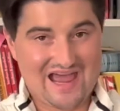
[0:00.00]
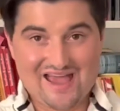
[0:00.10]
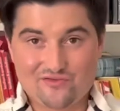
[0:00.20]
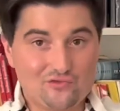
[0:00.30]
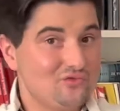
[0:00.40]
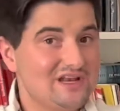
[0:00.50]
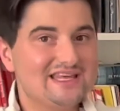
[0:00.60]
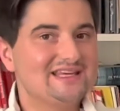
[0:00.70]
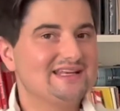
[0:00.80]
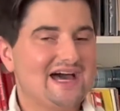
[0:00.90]
hast du
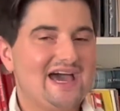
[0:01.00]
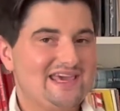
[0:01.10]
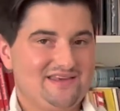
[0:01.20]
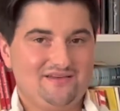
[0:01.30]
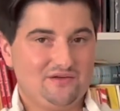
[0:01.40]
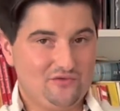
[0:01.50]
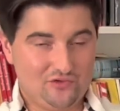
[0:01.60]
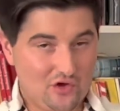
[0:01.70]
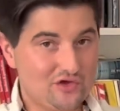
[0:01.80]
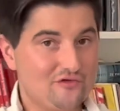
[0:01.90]
nicht gleich
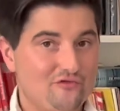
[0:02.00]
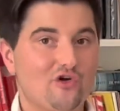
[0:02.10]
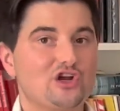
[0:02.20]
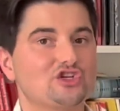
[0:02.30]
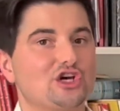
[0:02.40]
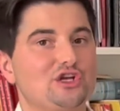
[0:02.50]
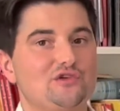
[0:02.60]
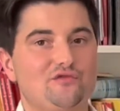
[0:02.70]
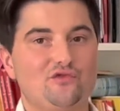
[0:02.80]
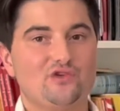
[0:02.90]
solche
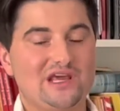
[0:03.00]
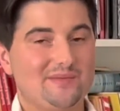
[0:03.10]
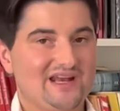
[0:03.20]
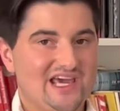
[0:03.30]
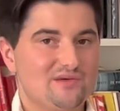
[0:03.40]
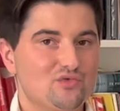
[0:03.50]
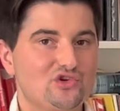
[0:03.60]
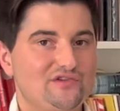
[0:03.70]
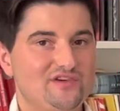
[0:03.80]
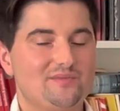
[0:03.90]
Fortschritte, wo du eben gleich
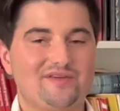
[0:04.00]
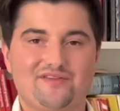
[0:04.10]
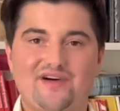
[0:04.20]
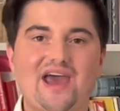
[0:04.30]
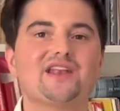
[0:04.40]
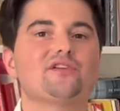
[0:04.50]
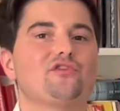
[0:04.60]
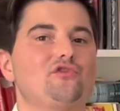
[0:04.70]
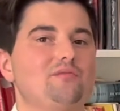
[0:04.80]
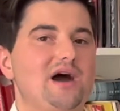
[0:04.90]
motiviert bist,
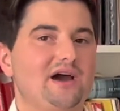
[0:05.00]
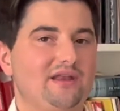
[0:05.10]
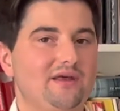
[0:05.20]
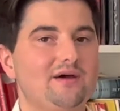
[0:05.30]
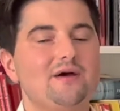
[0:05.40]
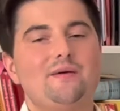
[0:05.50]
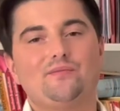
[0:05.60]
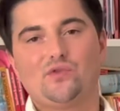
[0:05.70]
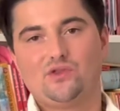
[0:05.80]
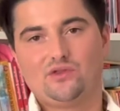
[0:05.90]
weiterzumachen
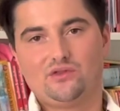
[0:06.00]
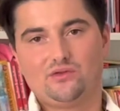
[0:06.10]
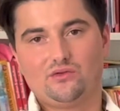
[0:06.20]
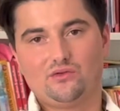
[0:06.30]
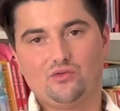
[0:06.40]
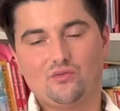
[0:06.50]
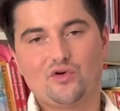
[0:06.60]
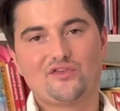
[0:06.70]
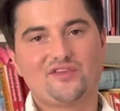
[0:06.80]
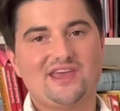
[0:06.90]
du
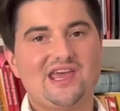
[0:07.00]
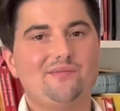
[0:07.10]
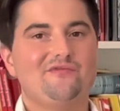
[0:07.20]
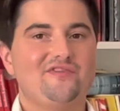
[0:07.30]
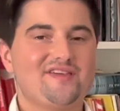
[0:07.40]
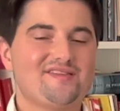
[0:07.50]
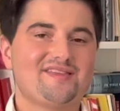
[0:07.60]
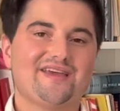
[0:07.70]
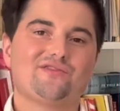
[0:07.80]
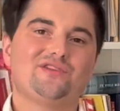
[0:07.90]
musst eben
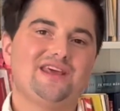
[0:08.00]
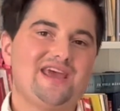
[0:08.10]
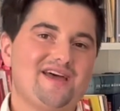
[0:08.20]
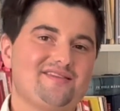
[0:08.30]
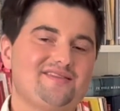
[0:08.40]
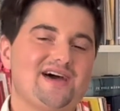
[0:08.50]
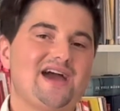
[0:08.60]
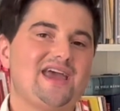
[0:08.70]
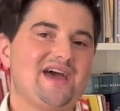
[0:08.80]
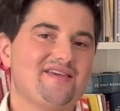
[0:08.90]
wissen, dass du die ersten
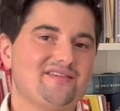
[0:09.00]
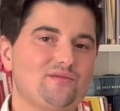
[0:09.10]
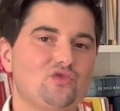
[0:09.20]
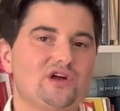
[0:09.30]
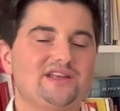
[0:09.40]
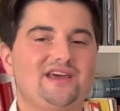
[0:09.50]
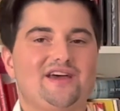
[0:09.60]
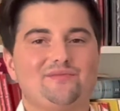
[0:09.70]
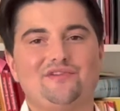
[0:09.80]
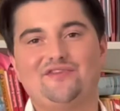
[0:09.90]
Tage, ersten Monate
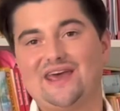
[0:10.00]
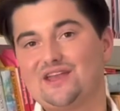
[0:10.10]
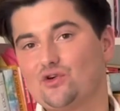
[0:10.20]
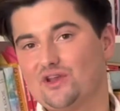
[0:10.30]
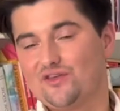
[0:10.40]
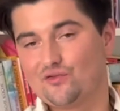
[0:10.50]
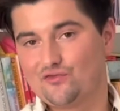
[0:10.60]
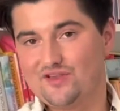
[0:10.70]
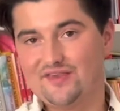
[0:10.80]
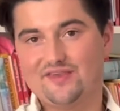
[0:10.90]
erstmal vielleicht noch nicht
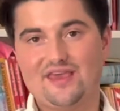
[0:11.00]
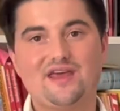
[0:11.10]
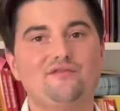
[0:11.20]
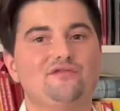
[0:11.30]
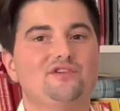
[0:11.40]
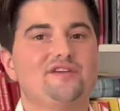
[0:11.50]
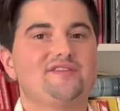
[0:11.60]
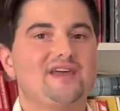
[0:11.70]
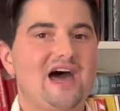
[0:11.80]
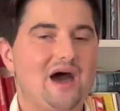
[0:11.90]
so viel sehen
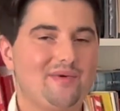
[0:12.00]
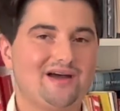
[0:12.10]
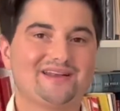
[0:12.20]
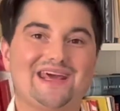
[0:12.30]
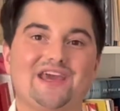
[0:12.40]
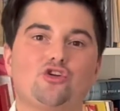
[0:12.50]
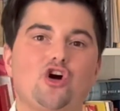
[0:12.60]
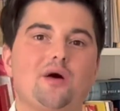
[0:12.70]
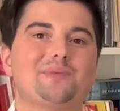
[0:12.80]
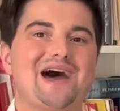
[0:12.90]
wirst, aber dein
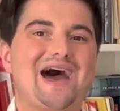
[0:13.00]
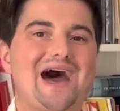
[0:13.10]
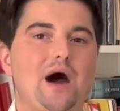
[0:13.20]
Körper